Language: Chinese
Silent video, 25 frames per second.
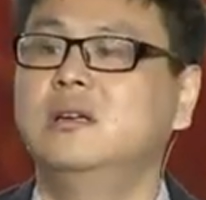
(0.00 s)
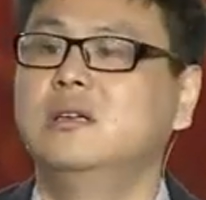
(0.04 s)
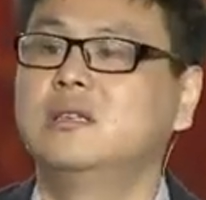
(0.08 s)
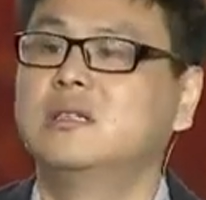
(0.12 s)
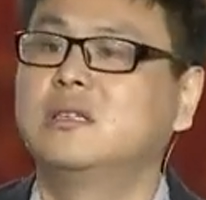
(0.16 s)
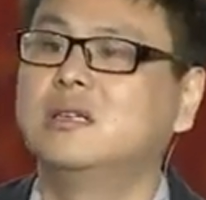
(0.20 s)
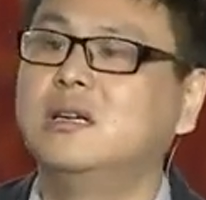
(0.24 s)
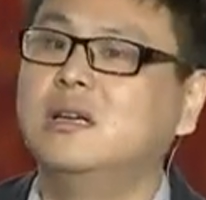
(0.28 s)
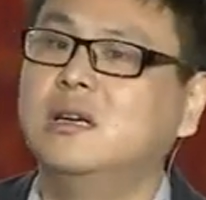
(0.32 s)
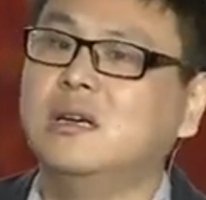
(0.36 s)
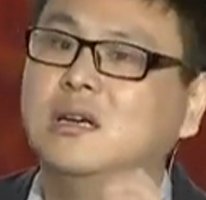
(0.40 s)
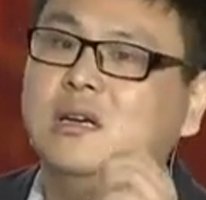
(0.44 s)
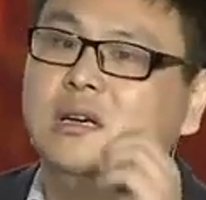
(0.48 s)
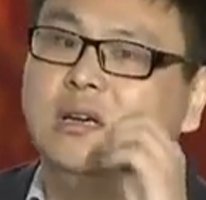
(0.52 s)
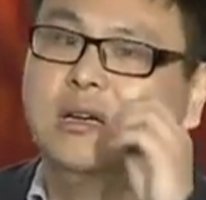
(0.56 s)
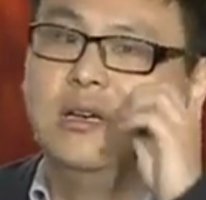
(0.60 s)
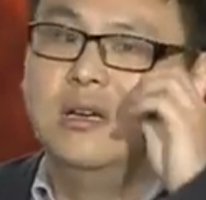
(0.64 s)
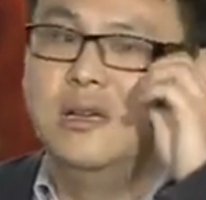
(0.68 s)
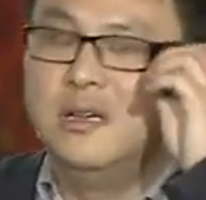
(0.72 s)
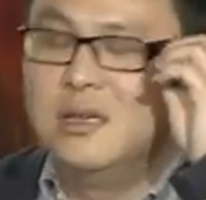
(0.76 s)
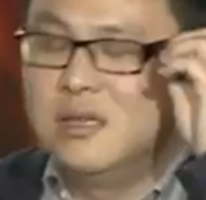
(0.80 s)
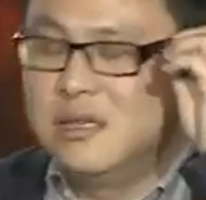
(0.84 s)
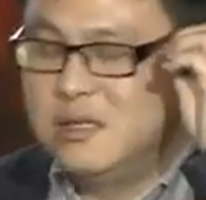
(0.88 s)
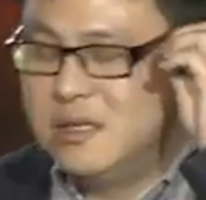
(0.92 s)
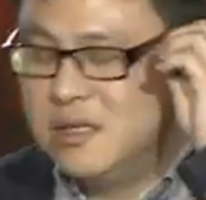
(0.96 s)
是
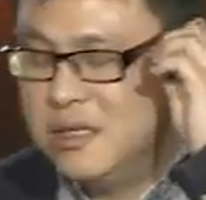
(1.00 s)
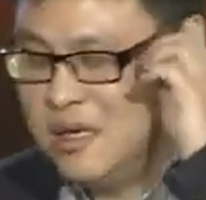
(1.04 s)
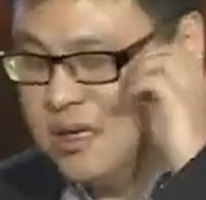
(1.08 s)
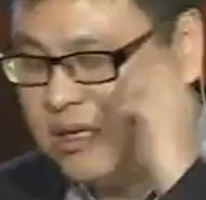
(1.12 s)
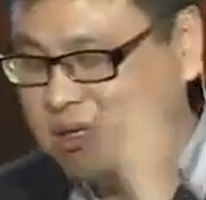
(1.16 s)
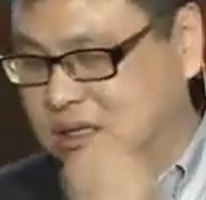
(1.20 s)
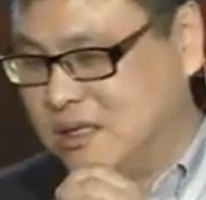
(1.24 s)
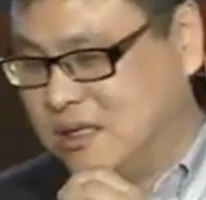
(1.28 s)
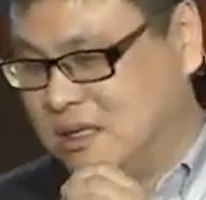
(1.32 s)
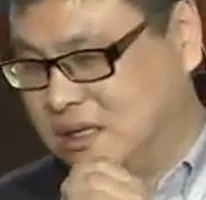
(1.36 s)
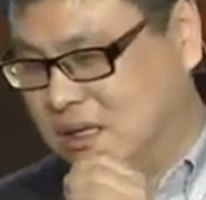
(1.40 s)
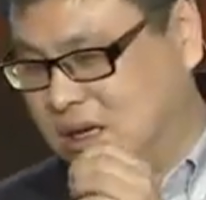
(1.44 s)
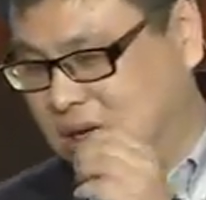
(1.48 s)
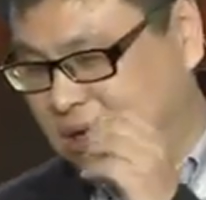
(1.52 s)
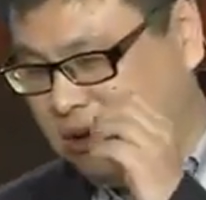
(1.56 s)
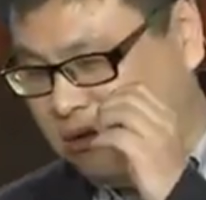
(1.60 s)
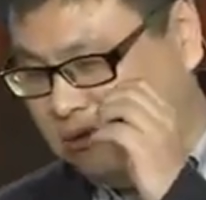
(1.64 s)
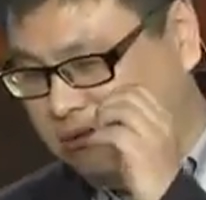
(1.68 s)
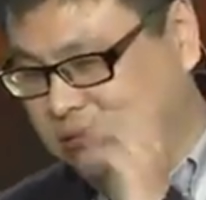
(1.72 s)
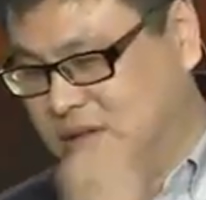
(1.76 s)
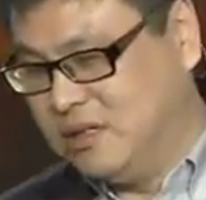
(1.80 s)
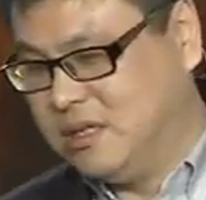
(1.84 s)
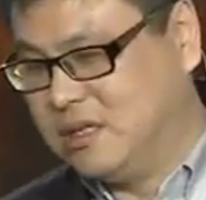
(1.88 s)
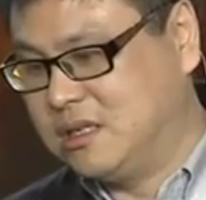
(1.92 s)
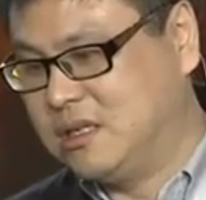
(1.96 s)
现实的
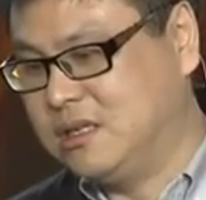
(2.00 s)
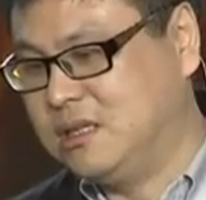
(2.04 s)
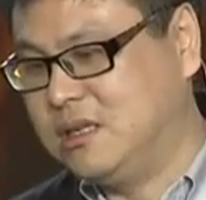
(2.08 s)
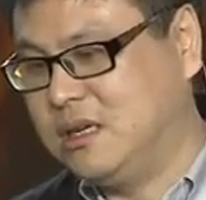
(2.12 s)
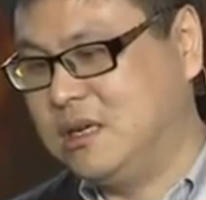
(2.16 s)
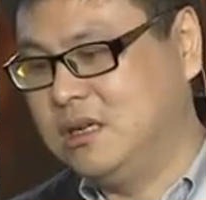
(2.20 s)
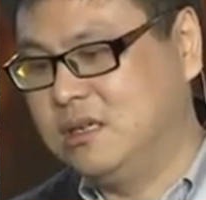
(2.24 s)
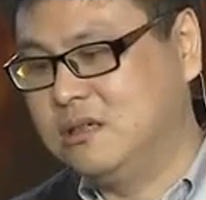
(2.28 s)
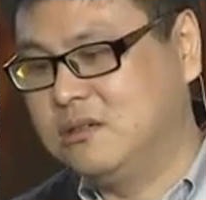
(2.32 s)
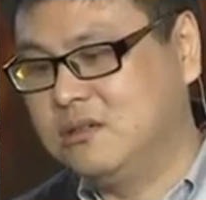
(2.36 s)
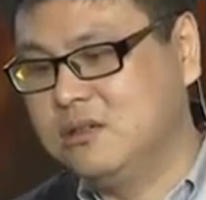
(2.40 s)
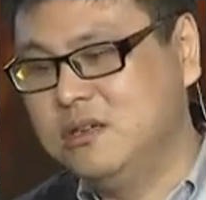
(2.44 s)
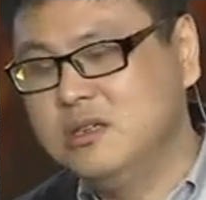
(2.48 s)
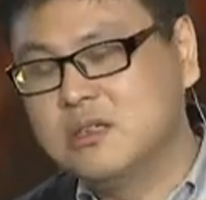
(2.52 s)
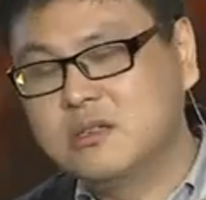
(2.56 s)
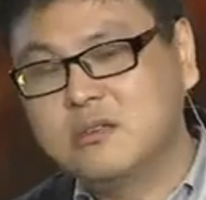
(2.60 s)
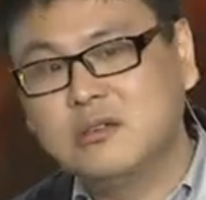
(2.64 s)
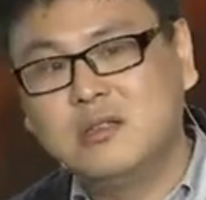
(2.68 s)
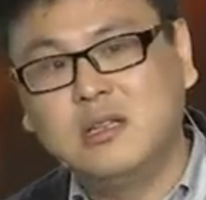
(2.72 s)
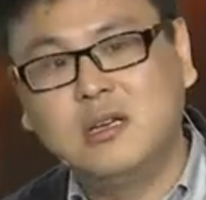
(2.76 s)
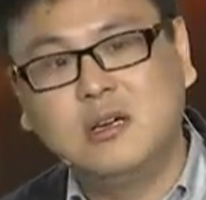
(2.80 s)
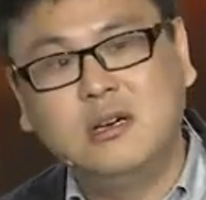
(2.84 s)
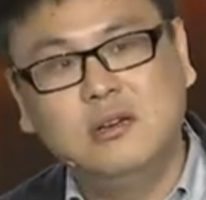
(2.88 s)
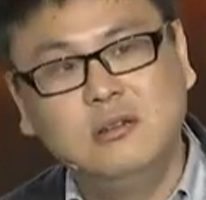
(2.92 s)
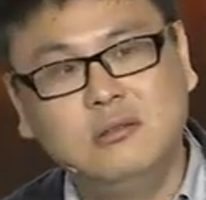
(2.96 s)
物理世界。所以
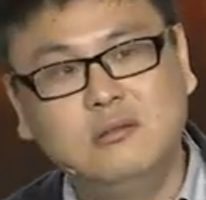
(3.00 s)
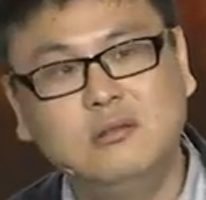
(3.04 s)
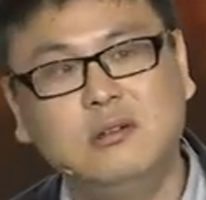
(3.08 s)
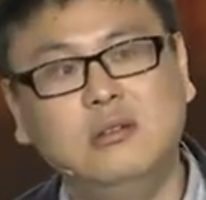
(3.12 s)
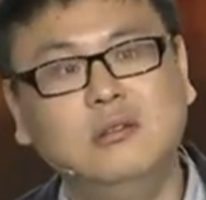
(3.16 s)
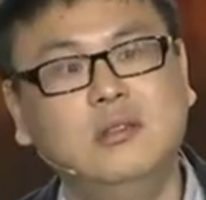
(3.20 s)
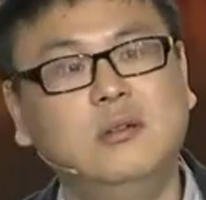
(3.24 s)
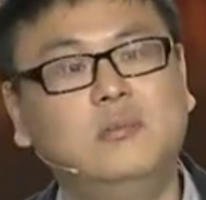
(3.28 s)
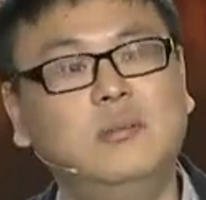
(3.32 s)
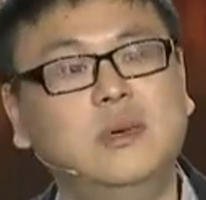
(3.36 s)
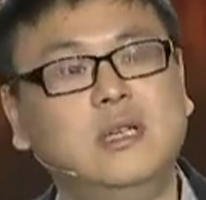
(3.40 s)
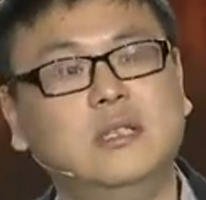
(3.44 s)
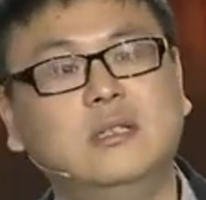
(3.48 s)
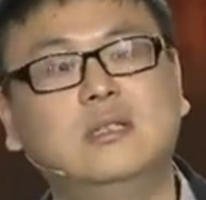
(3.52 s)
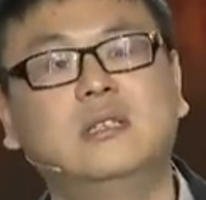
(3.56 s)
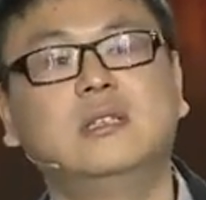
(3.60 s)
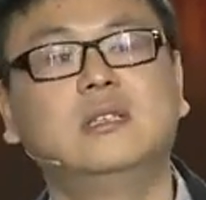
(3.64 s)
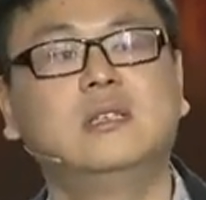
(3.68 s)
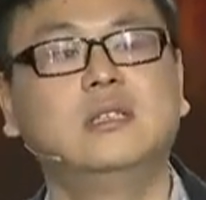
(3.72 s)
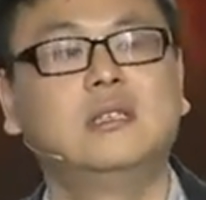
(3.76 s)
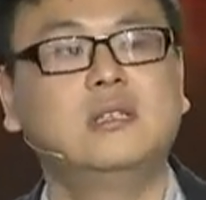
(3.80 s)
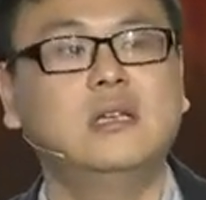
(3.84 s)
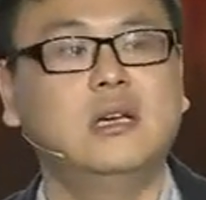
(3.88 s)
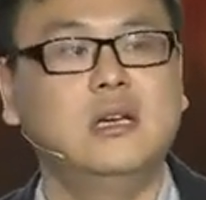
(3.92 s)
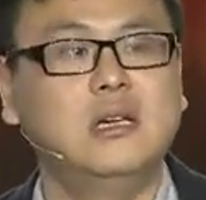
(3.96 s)
说呢，O T O 的本质
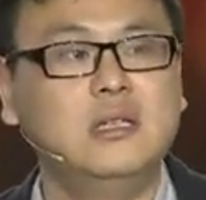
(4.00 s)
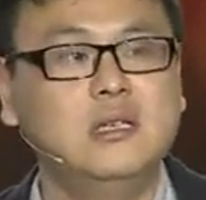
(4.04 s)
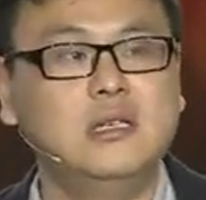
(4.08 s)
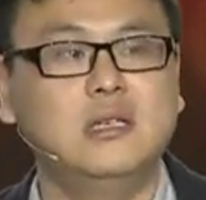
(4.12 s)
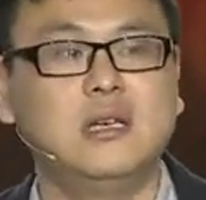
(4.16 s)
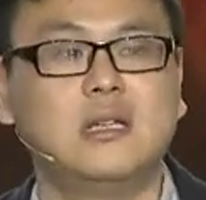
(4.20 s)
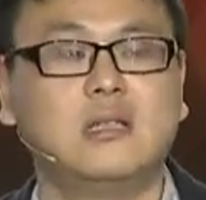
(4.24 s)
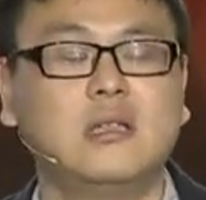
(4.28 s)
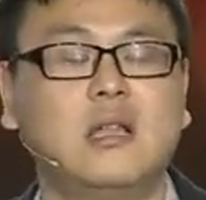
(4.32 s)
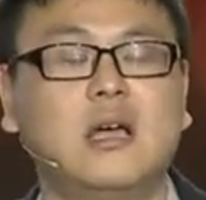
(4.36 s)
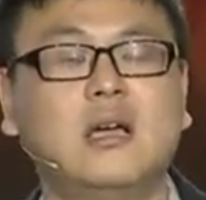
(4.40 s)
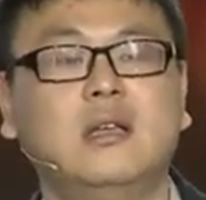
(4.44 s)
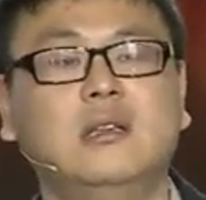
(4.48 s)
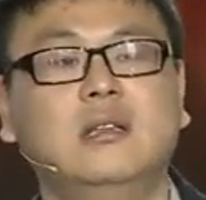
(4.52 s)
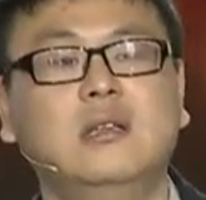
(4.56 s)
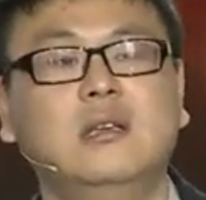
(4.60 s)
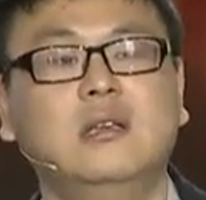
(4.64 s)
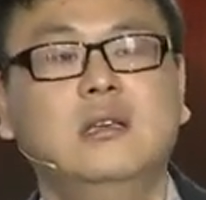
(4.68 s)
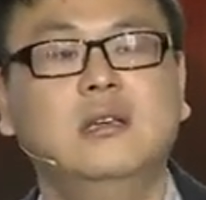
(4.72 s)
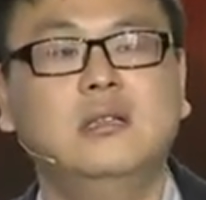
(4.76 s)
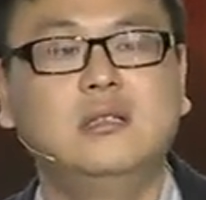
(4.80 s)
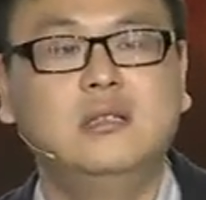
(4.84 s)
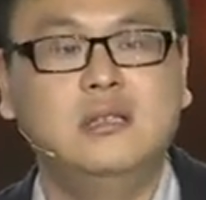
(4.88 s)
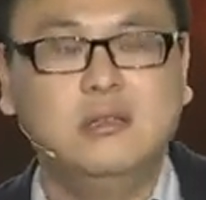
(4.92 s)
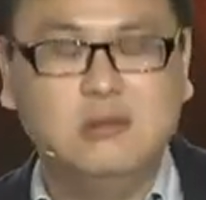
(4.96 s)
其实很简单，
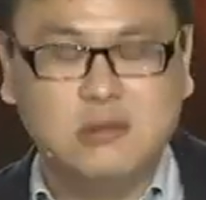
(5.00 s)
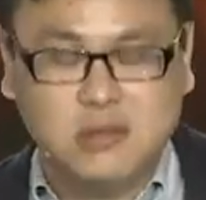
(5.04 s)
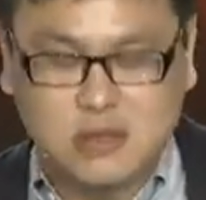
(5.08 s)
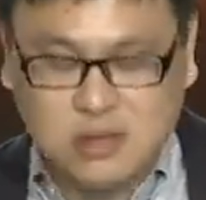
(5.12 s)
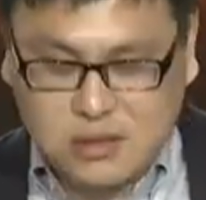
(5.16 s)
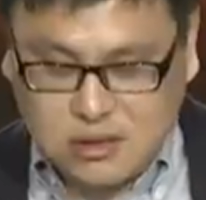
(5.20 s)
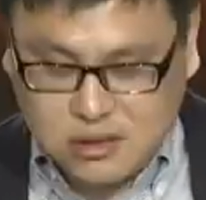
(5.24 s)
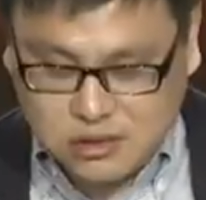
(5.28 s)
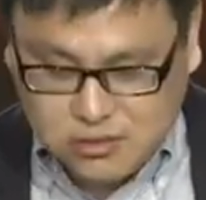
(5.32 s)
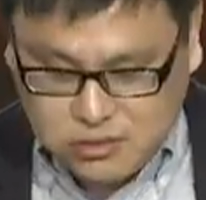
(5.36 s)
就是